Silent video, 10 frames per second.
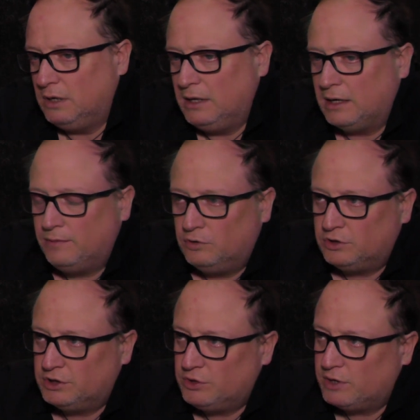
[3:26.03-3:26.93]
jak
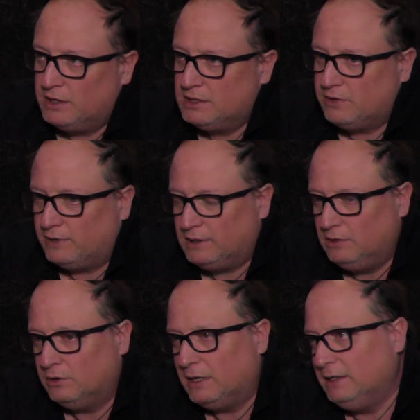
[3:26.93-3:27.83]
można się organizować,
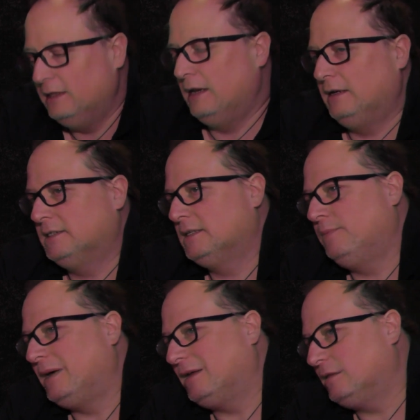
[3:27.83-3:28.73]
tylko dali dla nas
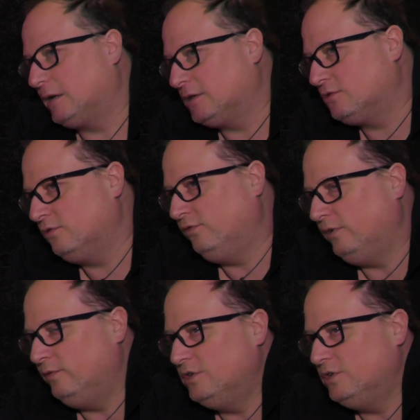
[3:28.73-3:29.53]
parę adresów.